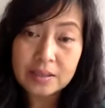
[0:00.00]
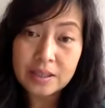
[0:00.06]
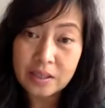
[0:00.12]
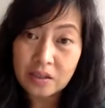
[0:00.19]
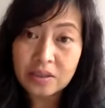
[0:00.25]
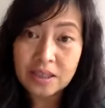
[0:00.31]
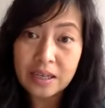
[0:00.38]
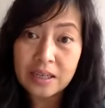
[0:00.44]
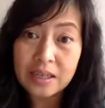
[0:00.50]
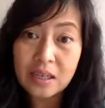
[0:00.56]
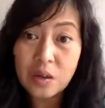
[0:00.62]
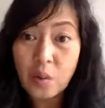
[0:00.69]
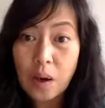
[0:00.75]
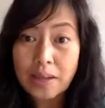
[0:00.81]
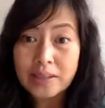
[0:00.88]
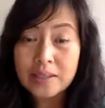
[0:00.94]
thì nó sẽ
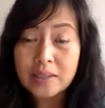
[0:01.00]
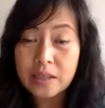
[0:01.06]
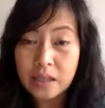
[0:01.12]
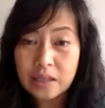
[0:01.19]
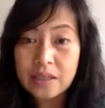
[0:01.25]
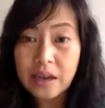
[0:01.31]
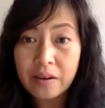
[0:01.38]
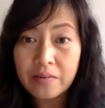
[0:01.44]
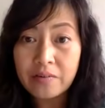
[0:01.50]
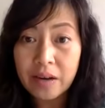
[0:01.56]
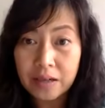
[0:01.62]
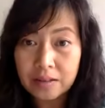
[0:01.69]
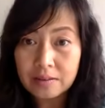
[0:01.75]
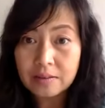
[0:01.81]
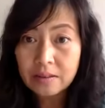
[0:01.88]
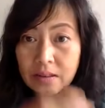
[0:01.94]
liên quan tới những nhân
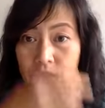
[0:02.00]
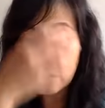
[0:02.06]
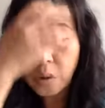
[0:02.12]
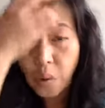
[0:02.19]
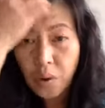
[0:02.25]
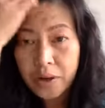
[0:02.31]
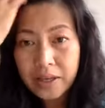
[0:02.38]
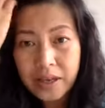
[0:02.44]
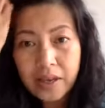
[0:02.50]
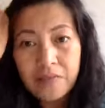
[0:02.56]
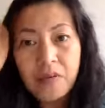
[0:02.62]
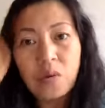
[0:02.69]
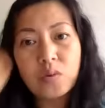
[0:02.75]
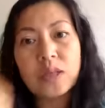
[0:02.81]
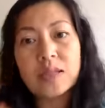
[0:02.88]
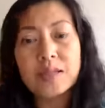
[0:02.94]
vật cố ý hay
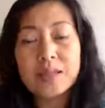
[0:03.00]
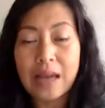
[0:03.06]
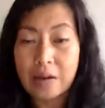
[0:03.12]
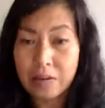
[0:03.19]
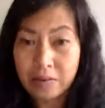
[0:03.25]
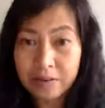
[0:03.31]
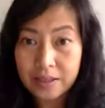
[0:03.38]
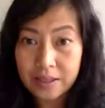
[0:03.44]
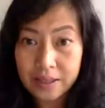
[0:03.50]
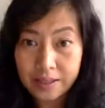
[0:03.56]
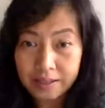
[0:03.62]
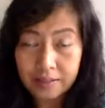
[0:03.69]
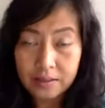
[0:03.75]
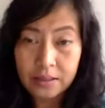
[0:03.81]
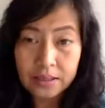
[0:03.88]
vô tình tạo ra vấn đề